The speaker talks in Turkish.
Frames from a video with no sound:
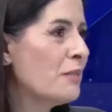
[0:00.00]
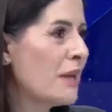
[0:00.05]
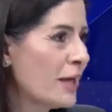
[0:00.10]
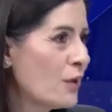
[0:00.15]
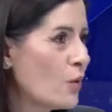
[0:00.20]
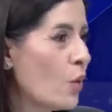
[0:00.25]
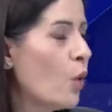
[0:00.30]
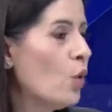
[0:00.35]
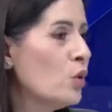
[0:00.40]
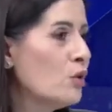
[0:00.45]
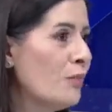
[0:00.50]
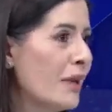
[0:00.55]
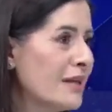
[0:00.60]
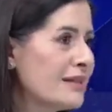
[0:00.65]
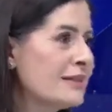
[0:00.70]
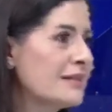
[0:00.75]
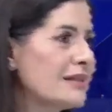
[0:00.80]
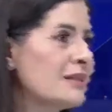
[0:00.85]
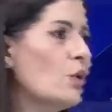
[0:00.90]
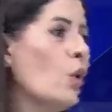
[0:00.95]
pek
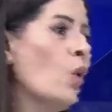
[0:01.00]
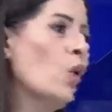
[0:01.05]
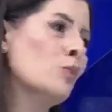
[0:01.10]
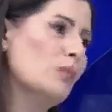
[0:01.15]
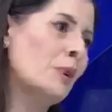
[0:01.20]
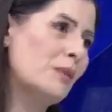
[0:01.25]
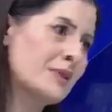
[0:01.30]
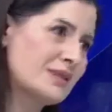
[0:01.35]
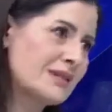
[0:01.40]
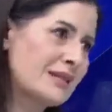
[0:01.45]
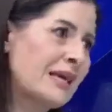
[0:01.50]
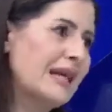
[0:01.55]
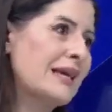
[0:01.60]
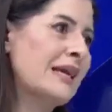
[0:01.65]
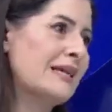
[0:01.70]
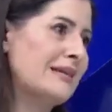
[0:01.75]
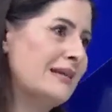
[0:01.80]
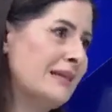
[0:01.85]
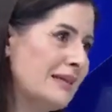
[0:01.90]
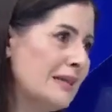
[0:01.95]
olmadığını, olmaması
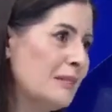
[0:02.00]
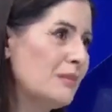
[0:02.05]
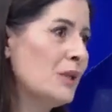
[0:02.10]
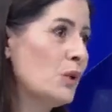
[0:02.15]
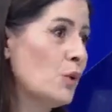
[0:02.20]
gerektiğini evet.